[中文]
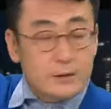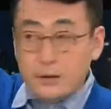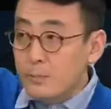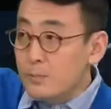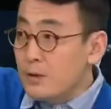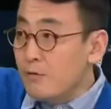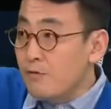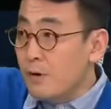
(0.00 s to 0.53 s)
什
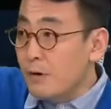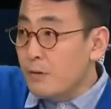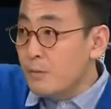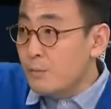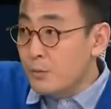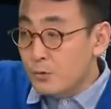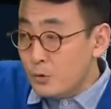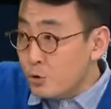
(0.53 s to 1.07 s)
么地
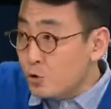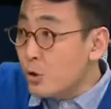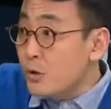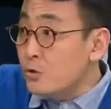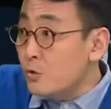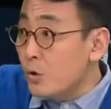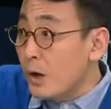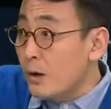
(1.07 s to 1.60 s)
方，比如说
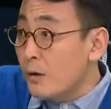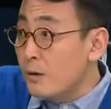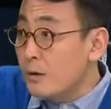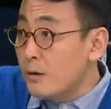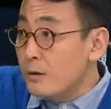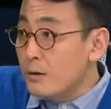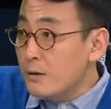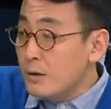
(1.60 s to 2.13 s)
拴住了。
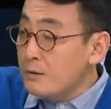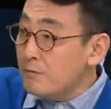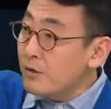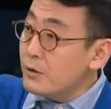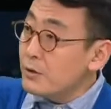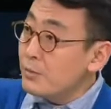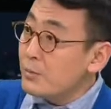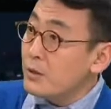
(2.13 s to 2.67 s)
但是
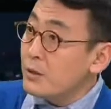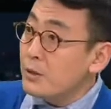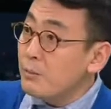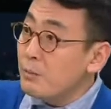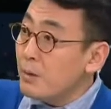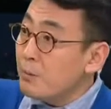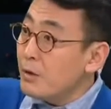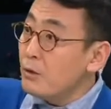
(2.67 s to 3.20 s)
为什么这个
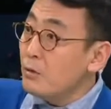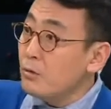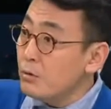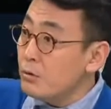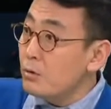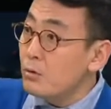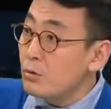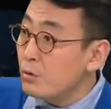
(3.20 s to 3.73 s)
人慢慢
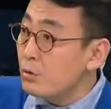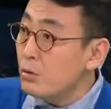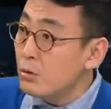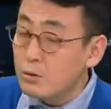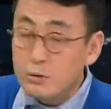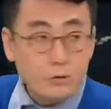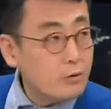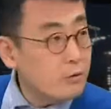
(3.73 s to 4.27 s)
又又
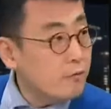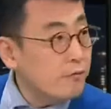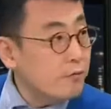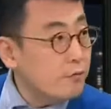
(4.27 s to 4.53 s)
又